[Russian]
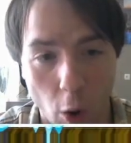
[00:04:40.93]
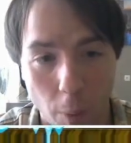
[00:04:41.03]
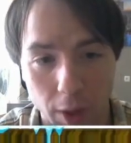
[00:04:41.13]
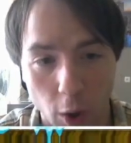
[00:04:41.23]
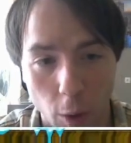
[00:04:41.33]

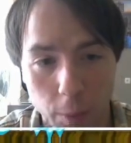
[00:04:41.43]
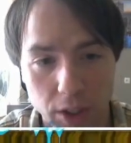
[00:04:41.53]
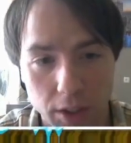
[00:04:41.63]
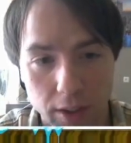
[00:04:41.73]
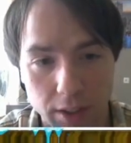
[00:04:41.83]
Open
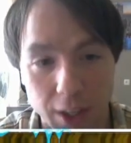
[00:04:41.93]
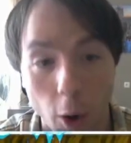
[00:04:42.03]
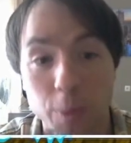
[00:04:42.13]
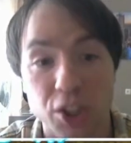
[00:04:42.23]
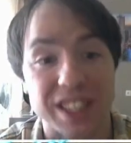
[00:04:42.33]
Option,
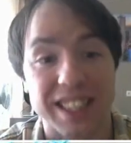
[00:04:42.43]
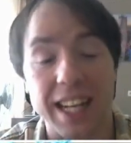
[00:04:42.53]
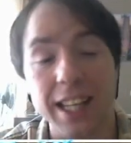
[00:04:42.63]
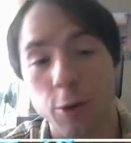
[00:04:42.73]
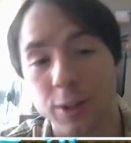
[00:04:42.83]
Option
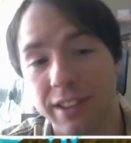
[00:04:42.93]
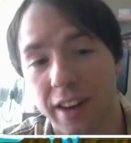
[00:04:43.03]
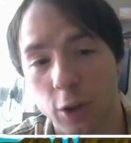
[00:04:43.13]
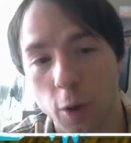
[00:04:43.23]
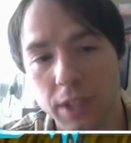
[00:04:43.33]
Screen, то есть
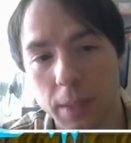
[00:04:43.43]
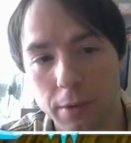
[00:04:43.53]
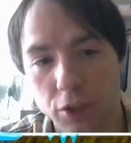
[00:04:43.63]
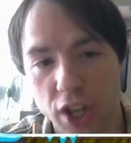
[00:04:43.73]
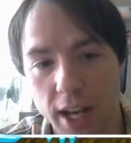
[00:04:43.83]
главные опции
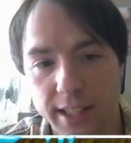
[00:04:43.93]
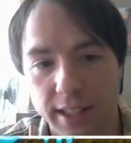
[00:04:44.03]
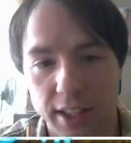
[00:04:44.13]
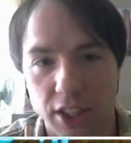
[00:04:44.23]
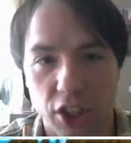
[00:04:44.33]
получается.
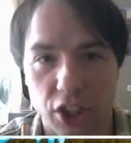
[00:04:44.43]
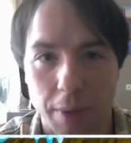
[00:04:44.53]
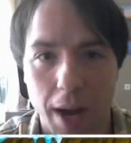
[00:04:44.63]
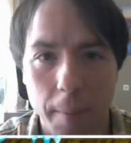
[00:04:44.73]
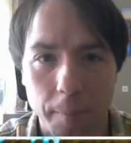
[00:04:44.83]

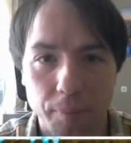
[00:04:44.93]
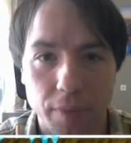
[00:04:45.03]
Нажимаем,